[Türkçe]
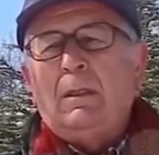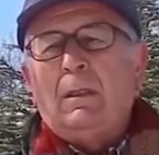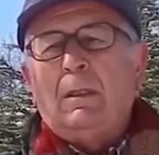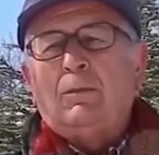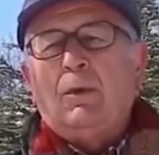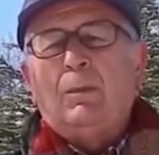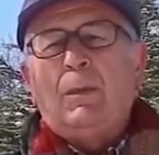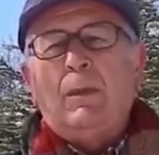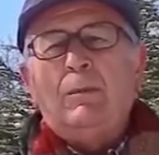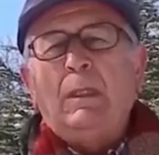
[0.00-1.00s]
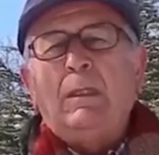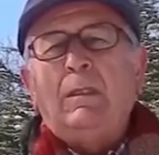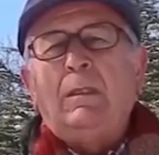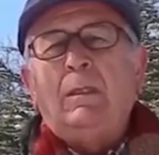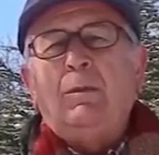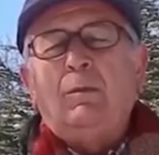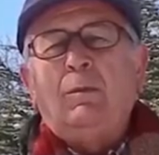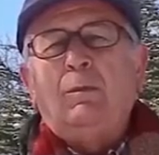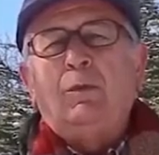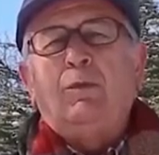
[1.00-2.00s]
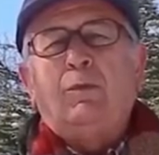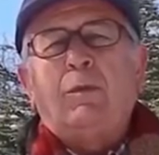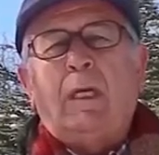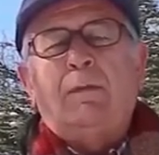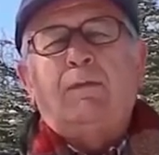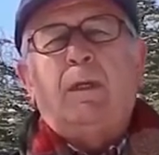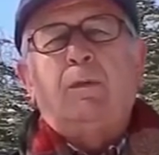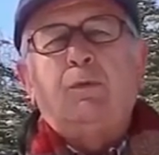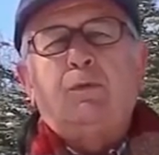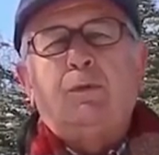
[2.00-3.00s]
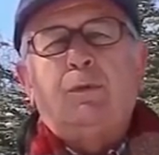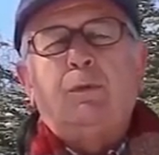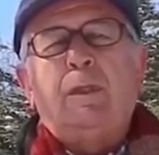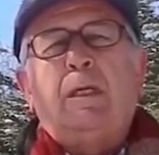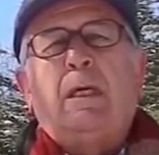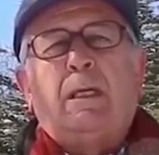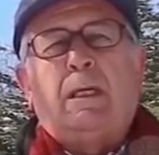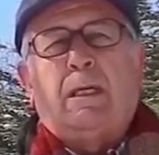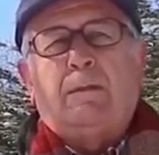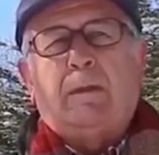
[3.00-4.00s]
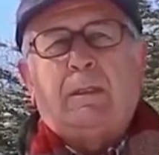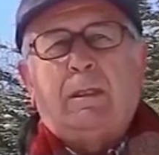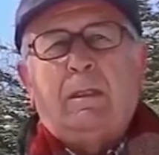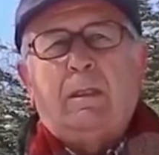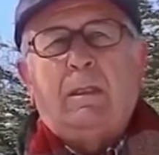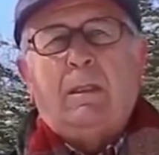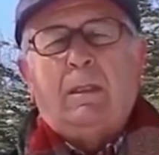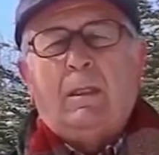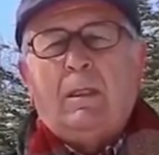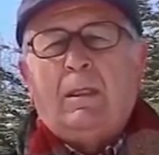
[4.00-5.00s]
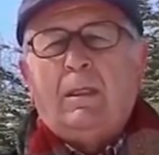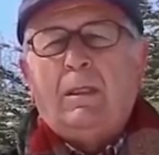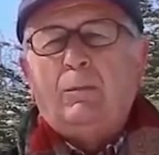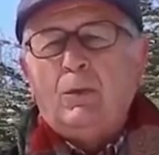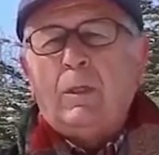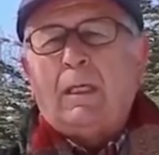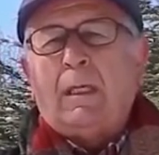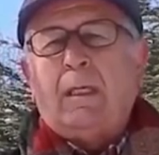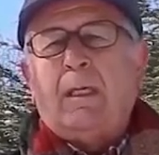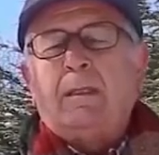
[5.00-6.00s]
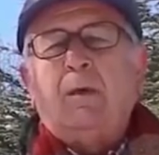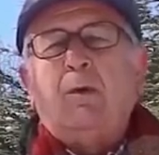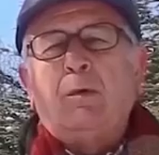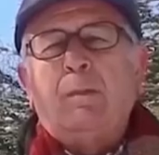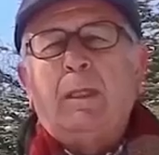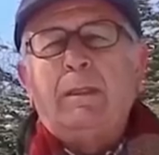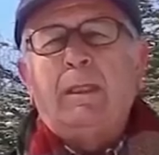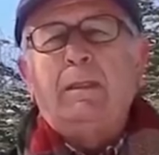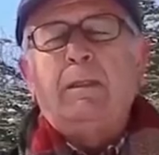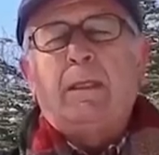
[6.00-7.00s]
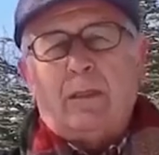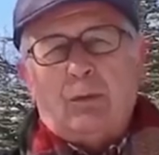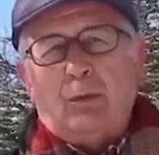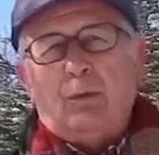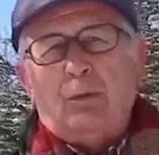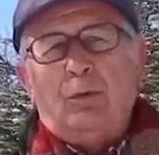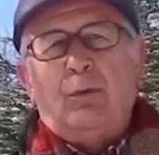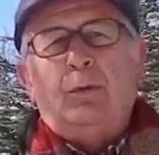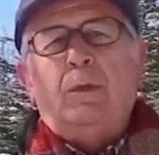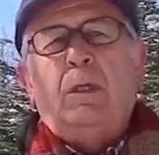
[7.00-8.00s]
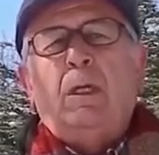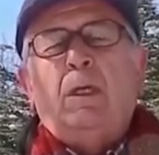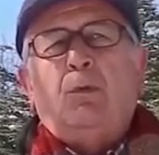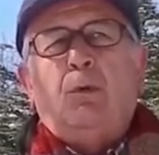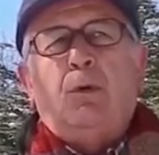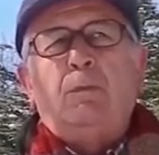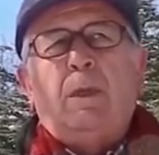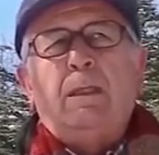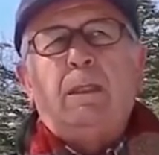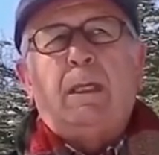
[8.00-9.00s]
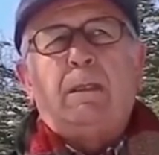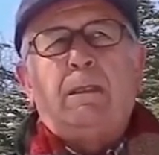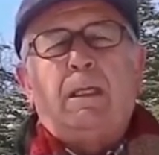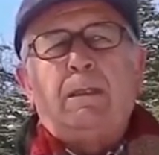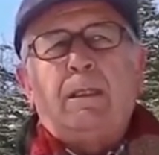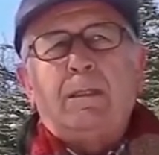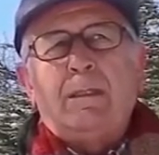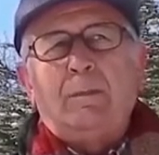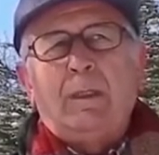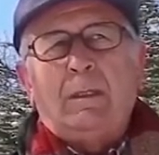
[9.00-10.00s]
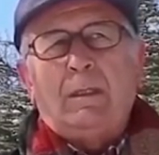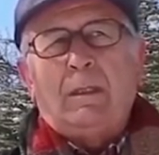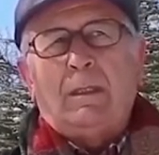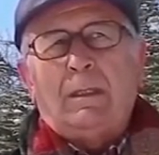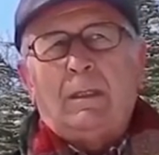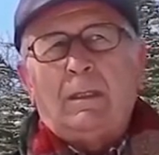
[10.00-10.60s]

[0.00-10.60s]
e, toplam iki buçuk sayfa uzunluğunda kararlar var. E, bu kararlarda ormanların nasıl görüldüğünü, ormanlarda nasıl bir e,